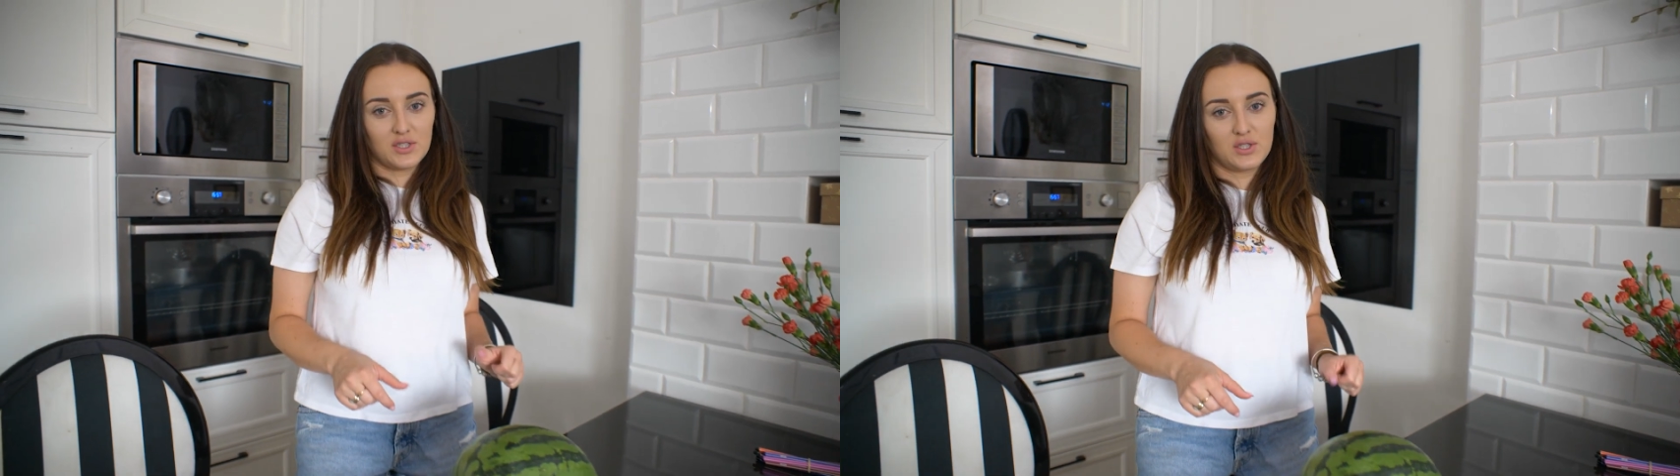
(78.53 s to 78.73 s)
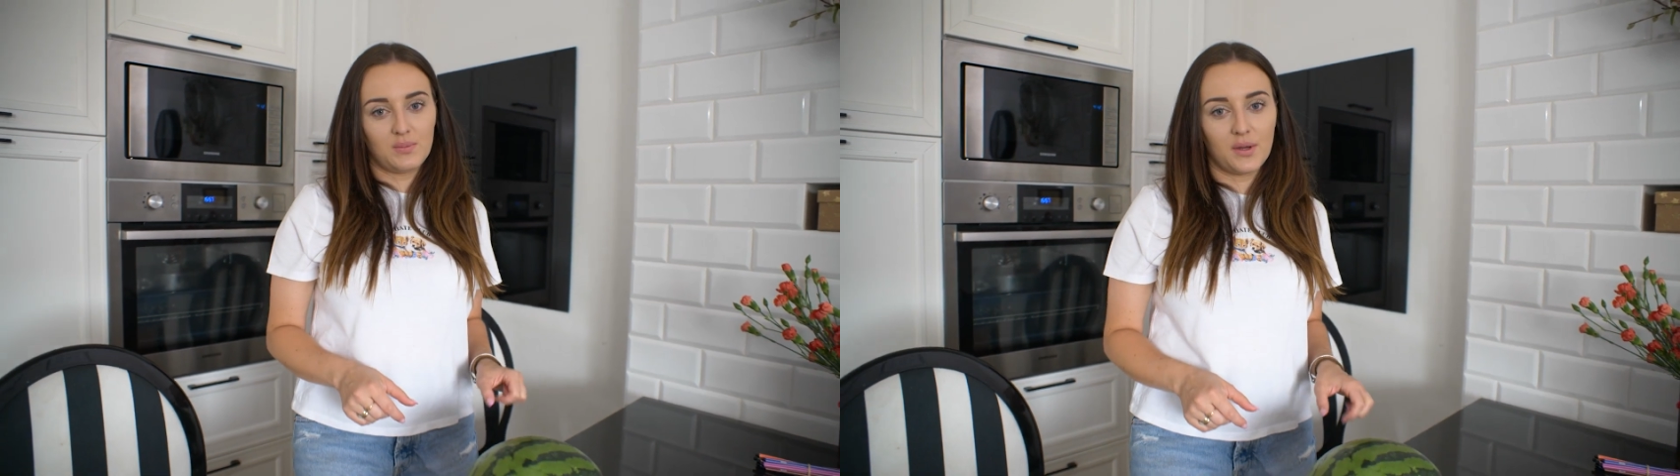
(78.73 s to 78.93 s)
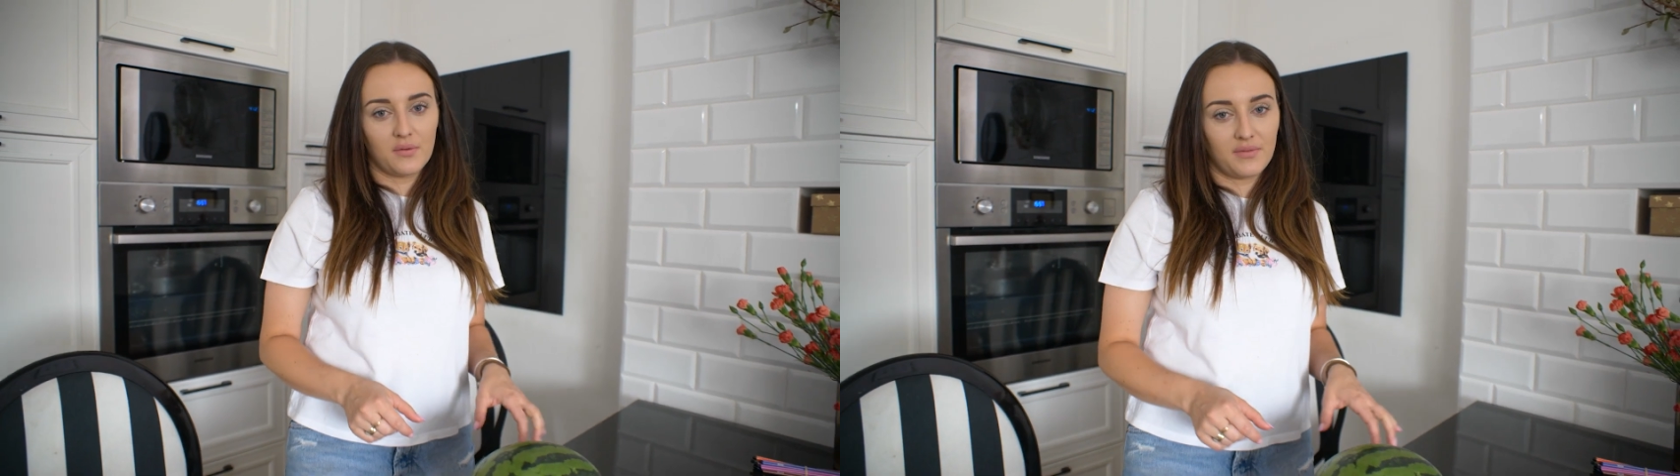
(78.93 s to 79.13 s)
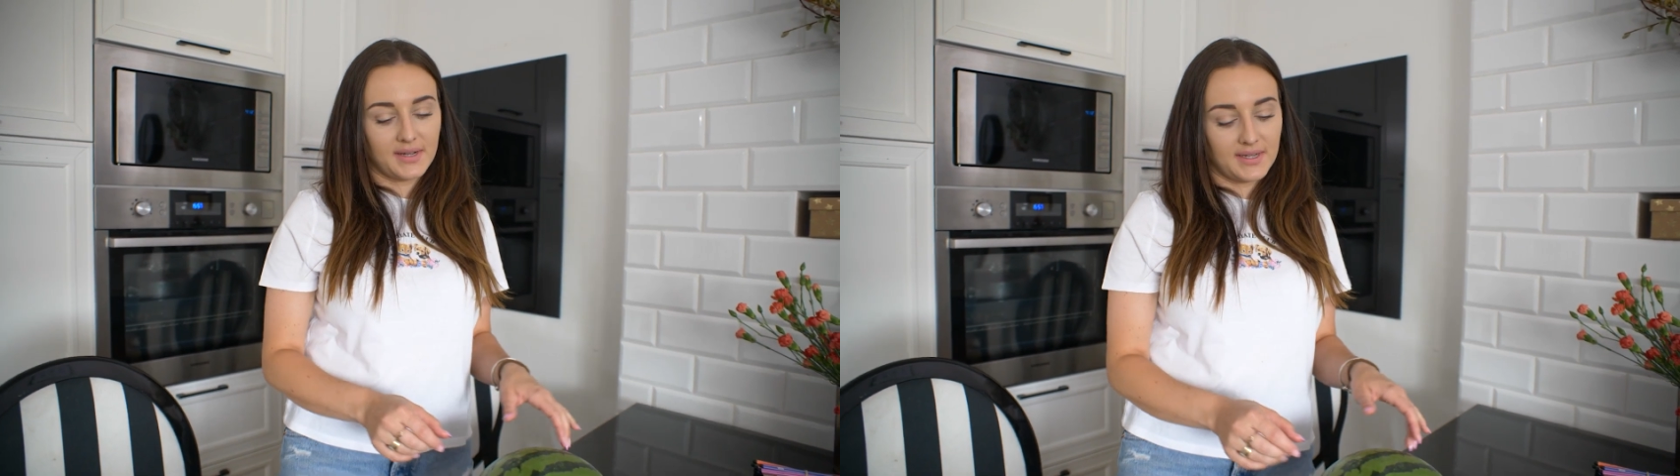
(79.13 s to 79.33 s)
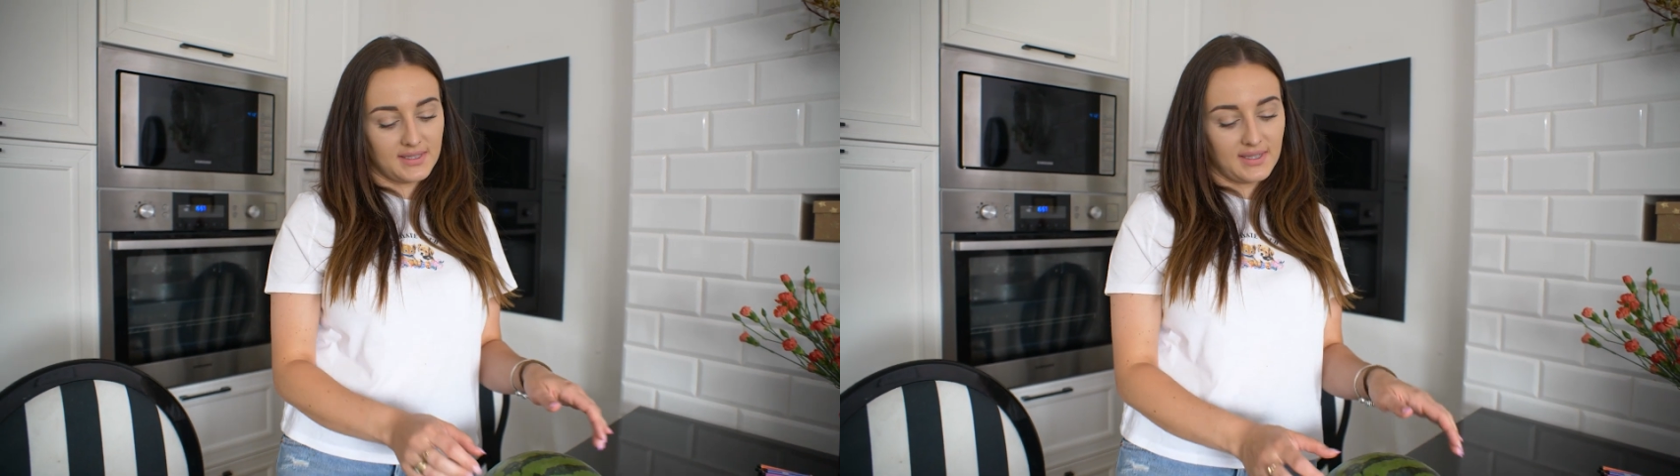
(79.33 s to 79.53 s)
Dzieci mają
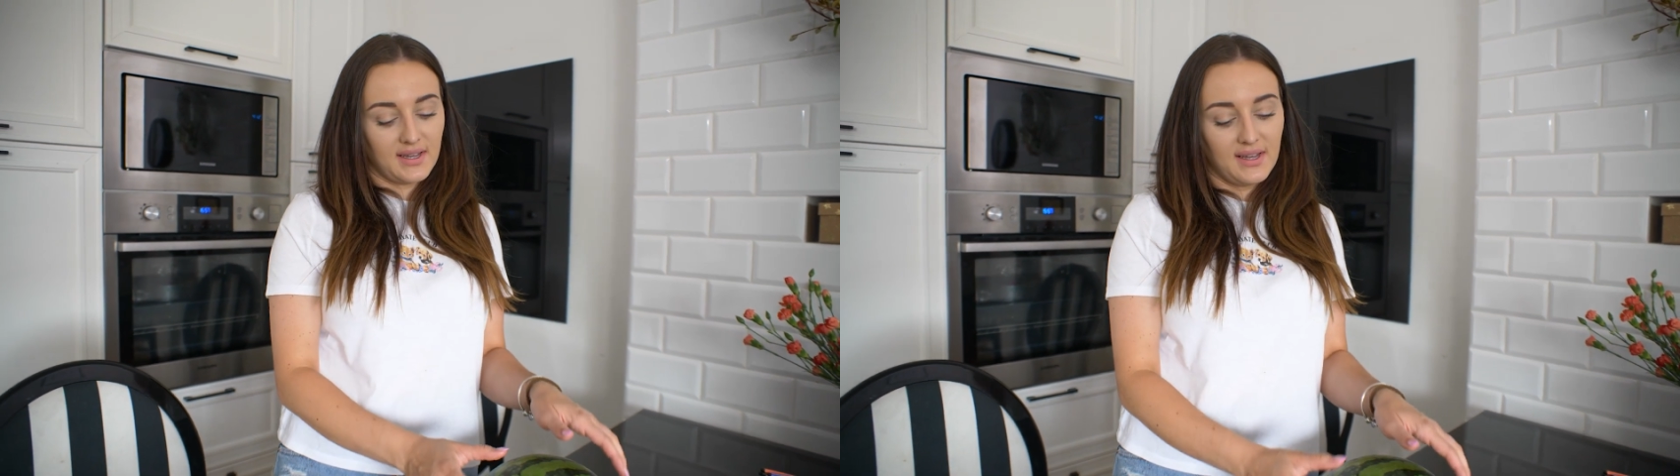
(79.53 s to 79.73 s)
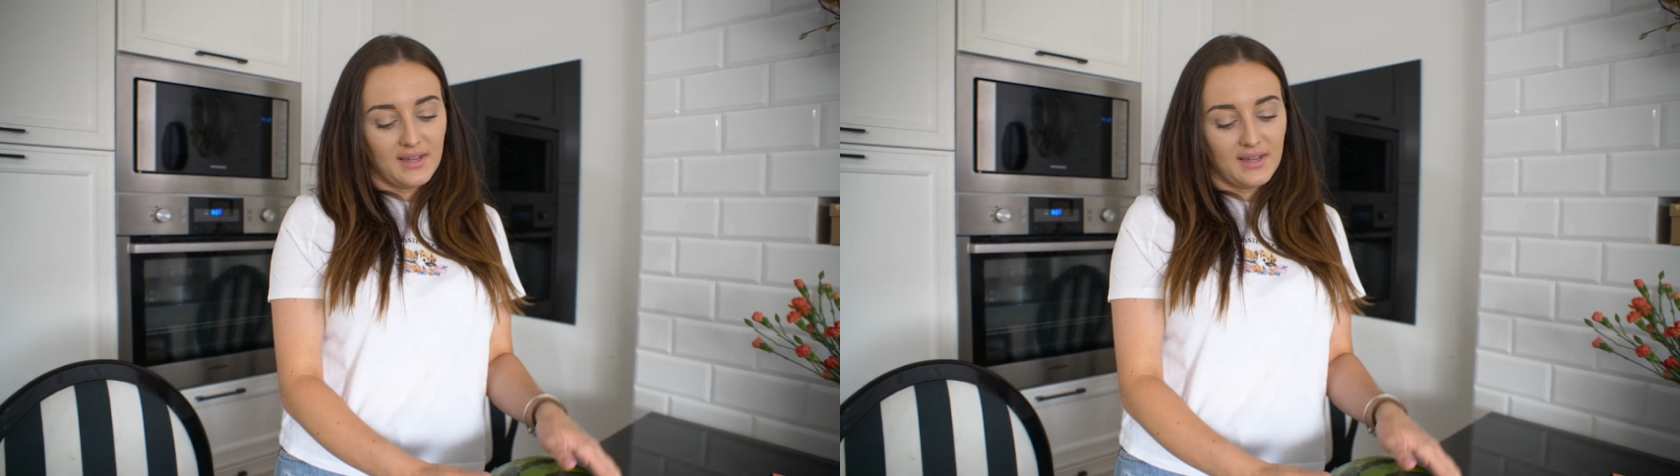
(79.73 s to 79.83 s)
wakacje